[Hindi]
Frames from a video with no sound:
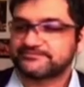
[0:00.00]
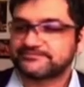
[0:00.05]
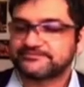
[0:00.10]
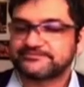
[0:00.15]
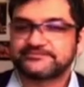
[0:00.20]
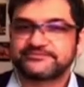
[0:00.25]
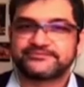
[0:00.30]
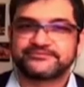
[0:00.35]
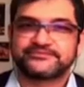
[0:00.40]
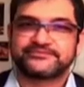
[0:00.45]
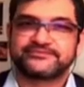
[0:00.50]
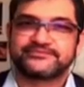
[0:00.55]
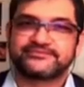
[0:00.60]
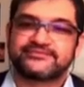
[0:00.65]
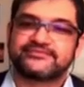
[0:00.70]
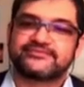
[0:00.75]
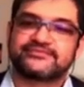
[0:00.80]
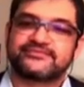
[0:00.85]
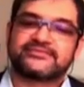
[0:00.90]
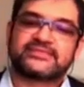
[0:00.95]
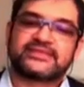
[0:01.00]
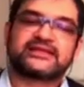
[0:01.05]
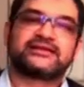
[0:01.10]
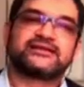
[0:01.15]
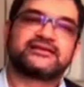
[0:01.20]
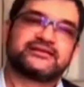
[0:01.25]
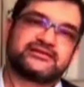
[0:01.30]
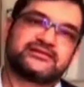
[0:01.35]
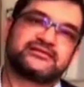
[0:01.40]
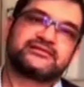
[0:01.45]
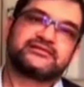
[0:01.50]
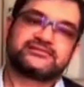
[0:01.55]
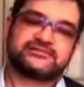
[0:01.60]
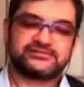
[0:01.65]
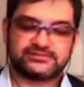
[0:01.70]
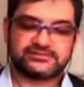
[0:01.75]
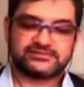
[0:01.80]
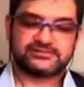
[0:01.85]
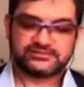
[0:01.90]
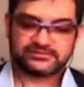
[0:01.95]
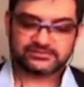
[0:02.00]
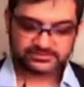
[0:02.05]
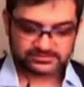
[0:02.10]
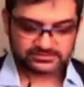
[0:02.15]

इंटरनेशनल अवार्ड से नवाजा गया है